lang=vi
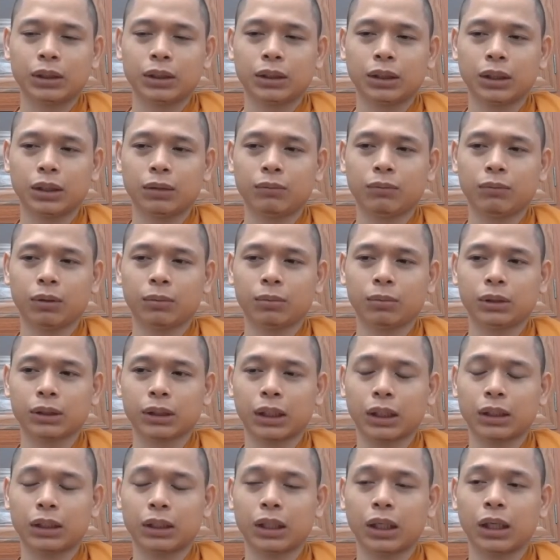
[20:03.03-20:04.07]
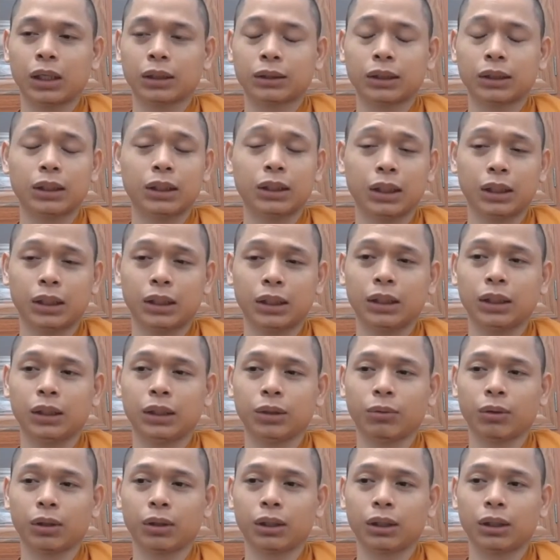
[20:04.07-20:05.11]
khi mà người ta nhờ cái gì
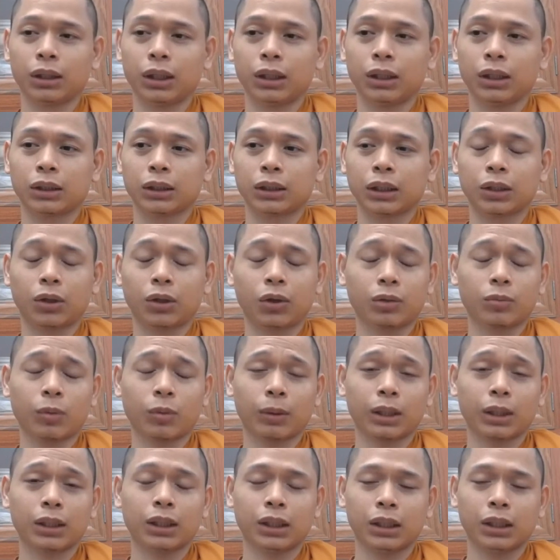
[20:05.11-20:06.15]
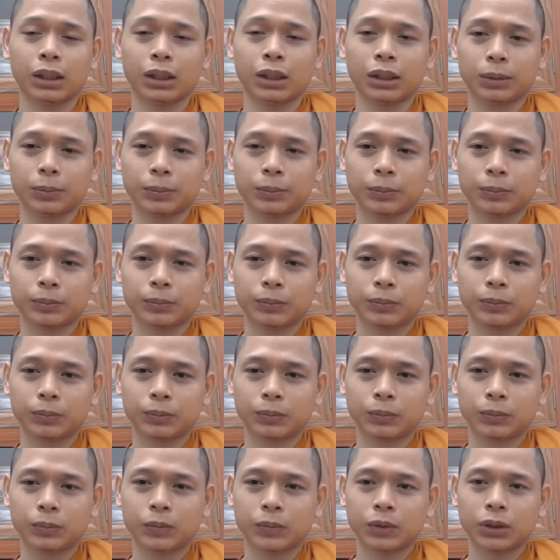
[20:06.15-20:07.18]
hoặc khi người ta nói một cái gì đó
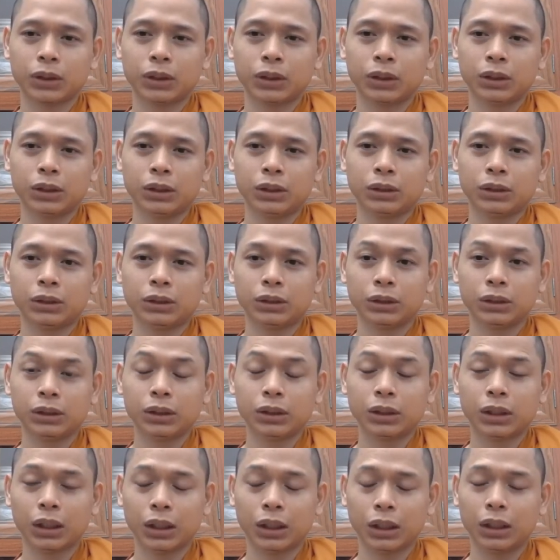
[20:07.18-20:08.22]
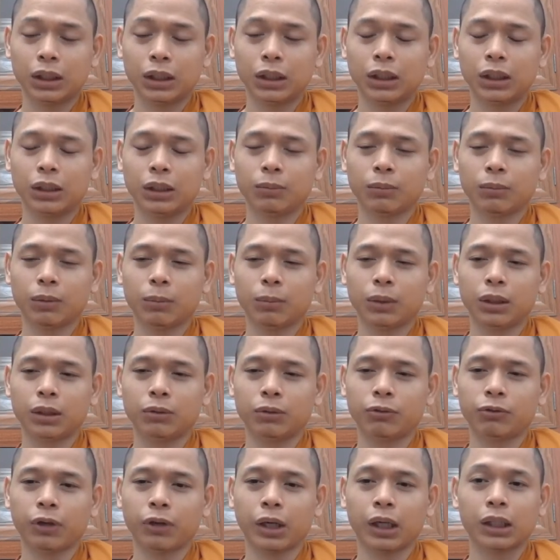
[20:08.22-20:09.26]
trước khi mà
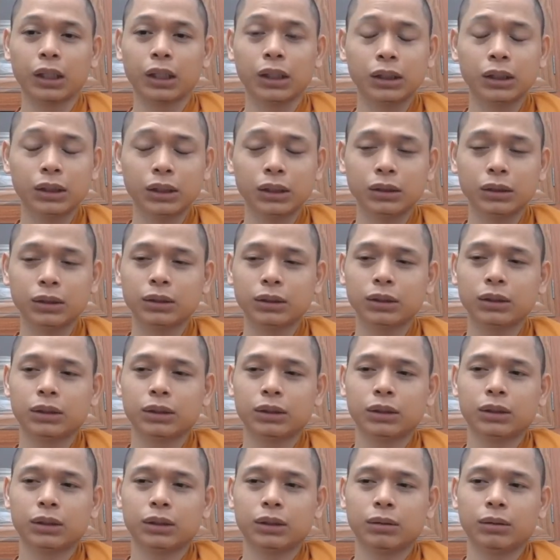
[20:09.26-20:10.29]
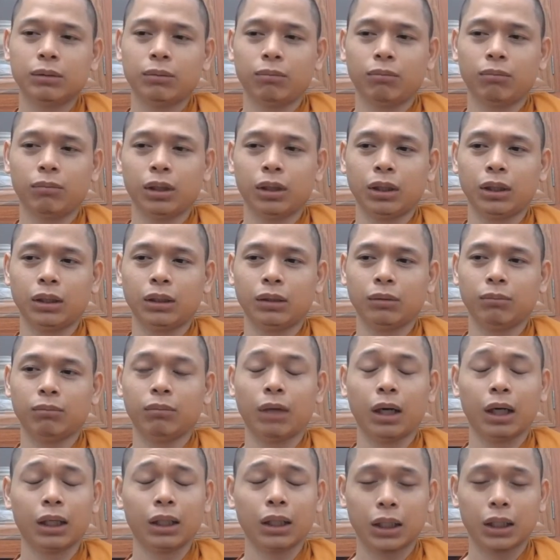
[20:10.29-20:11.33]
mình phản ứng mình
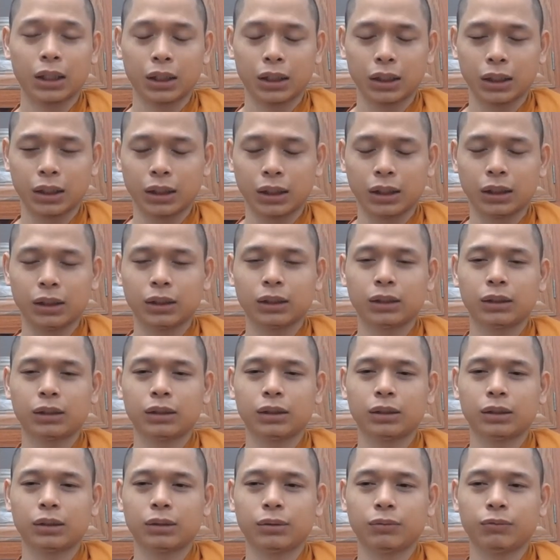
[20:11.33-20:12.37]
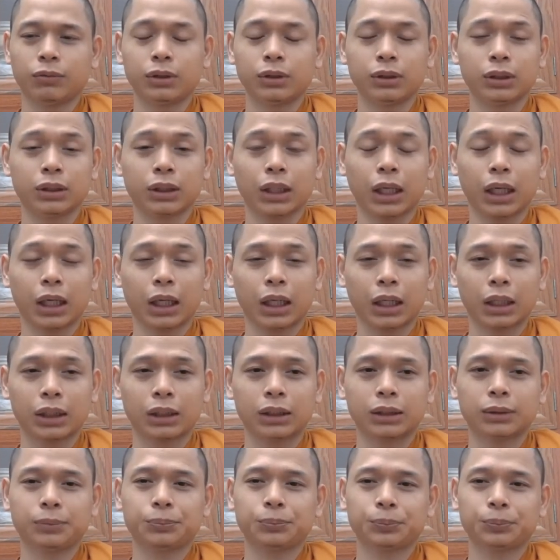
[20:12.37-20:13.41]
mở lời với người ta đó